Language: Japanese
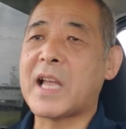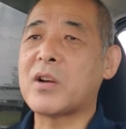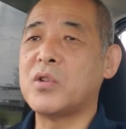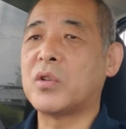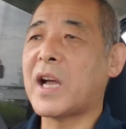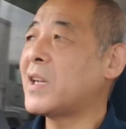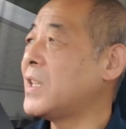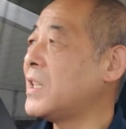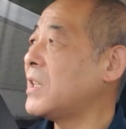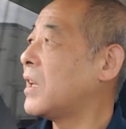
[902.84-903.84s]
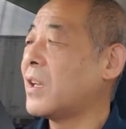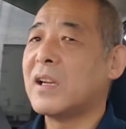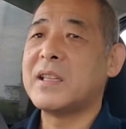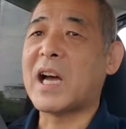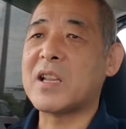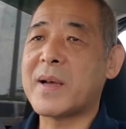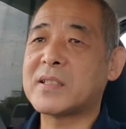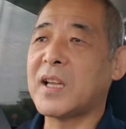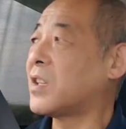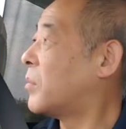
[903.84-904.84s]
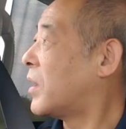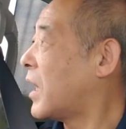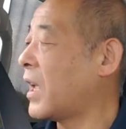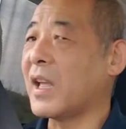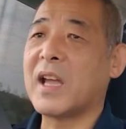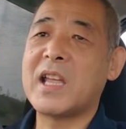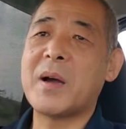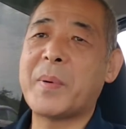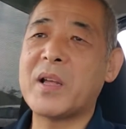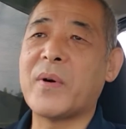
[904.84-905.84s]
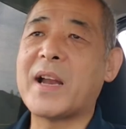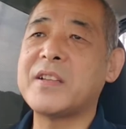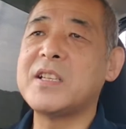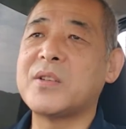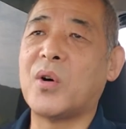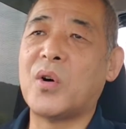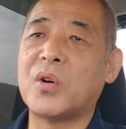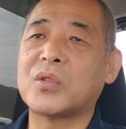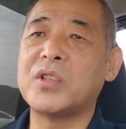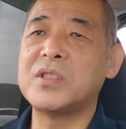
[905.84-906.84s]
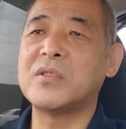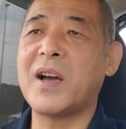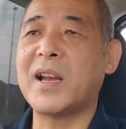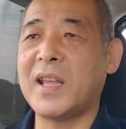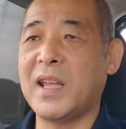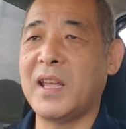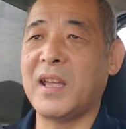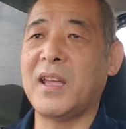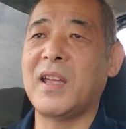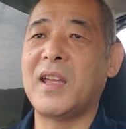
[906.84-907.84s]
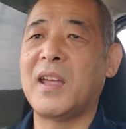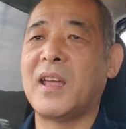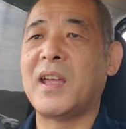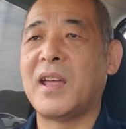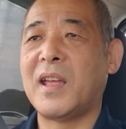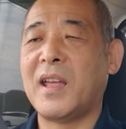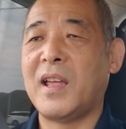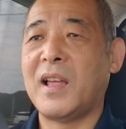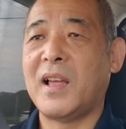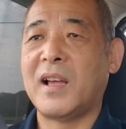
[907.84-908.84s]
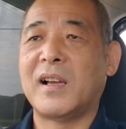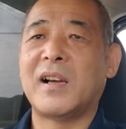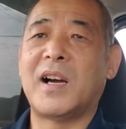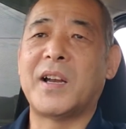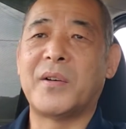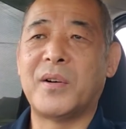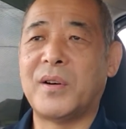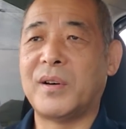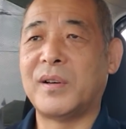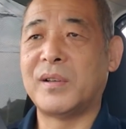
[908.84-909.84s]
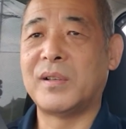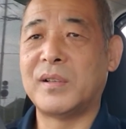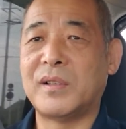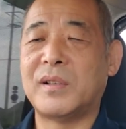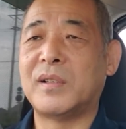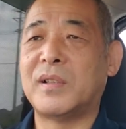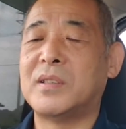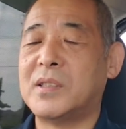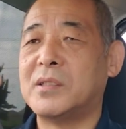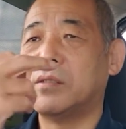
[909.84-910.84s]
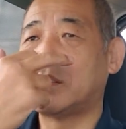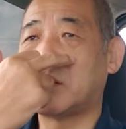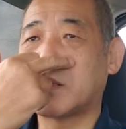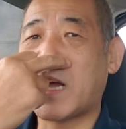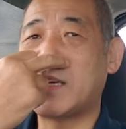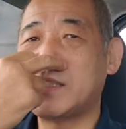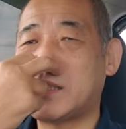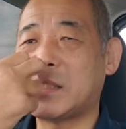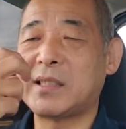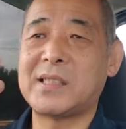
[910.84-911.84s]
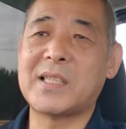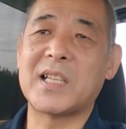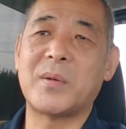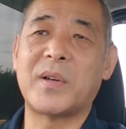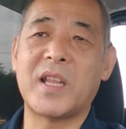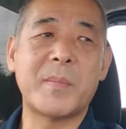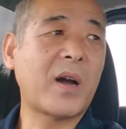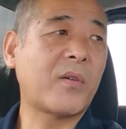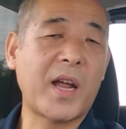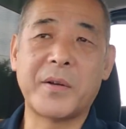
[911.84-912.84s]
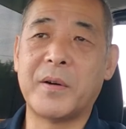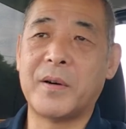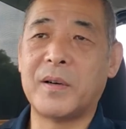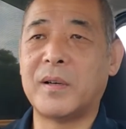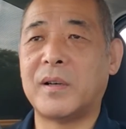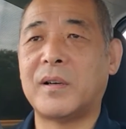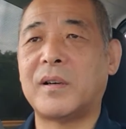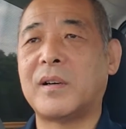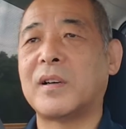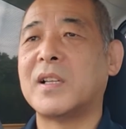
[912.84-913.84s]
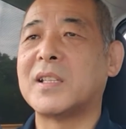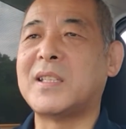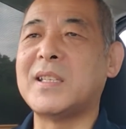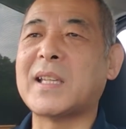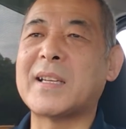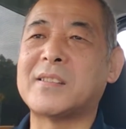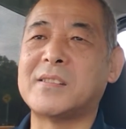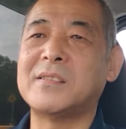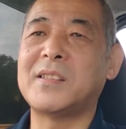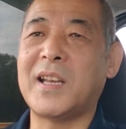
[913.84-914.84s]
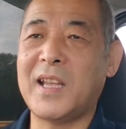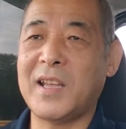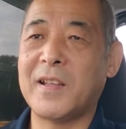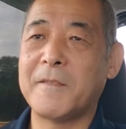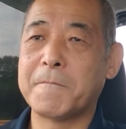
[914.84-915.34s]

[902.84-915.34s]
で最後余談になりますけれどもねやっぱり悪い情報というのはねあのー、運送会社でもね今頃あのー、聞いたりするんでね